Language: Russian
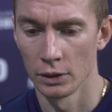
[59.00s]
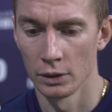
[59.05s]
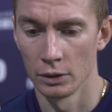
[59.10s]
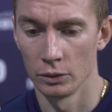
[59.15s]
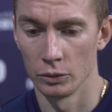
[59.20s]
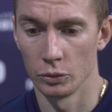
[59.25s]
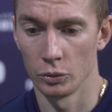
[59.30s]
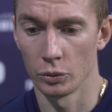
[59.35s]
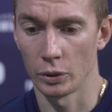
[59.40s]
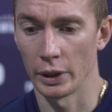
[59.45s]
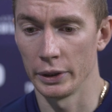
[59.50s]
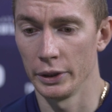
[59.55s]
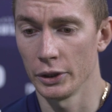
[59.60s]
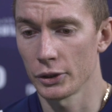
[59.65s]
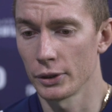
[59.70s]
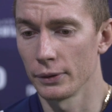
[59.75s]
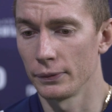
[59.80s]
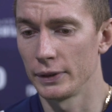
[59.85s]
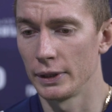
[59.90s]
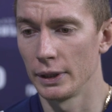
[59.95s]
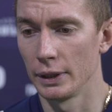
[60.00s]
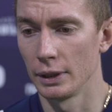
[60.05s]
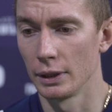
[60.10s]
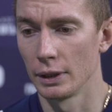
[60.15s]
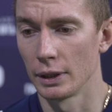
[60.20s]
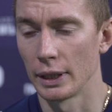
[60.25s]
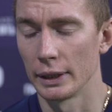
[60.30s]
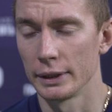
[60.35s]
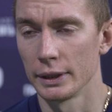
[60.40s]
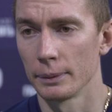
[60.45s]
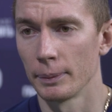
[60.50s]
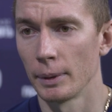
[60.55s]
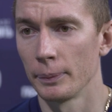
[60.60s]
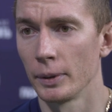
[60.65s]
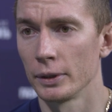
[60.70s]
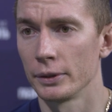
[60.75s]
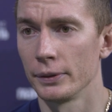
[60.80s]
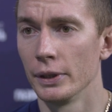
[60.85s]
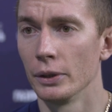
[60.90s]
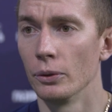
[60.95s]
Ну, конечно, все хотят
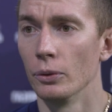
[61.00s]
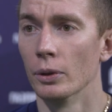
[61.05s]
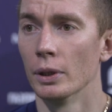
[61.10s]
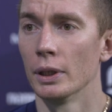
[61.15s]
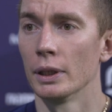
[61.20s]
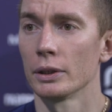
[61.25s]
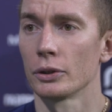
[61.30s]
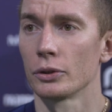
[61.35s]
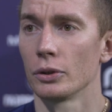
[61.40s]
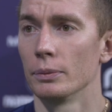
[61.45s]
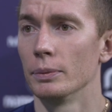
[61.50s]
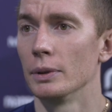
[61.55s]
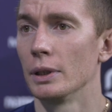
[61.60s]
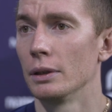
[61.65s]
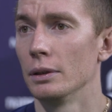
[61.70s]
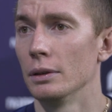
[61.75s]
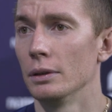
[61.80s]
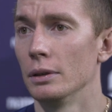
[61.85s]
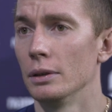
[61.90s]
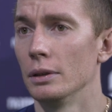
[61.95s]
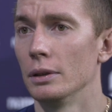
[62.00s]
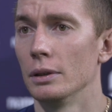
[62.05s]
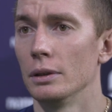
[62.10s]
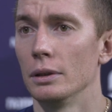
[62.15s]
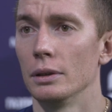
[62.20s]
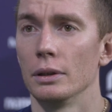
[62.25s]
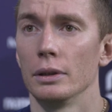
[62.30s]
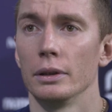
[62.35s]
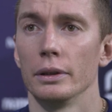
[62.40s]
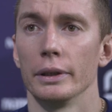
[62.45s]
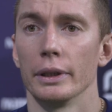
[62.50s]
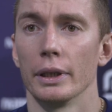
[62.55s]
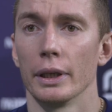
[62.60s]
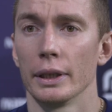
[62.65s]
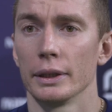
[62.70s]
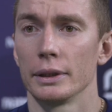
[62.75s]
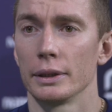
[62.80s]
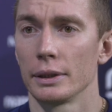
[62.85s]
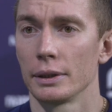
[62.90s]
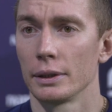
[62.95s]
попасть в Лигу А, чтобы э,
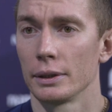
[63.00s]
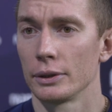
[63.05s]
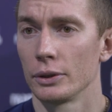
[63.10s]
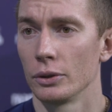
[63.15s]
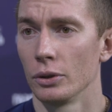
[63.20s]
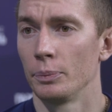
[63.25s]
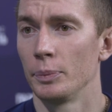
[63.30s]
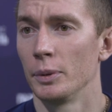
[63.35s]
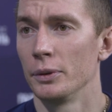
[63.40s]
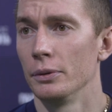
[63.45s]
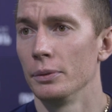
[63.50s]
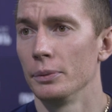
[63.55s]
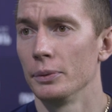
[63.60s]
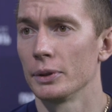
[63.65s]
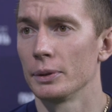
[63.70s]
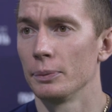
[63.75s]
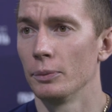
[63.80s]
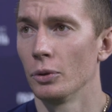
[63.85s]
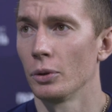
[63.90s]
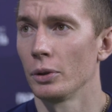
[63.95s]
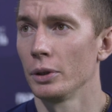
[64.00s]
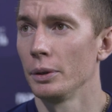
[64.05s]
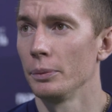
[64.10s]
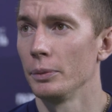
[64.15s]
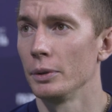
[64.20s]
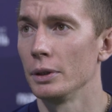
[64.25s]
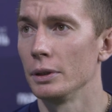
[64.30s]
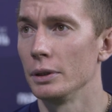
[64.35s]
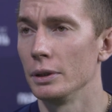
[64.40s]
играть с топовыми сборными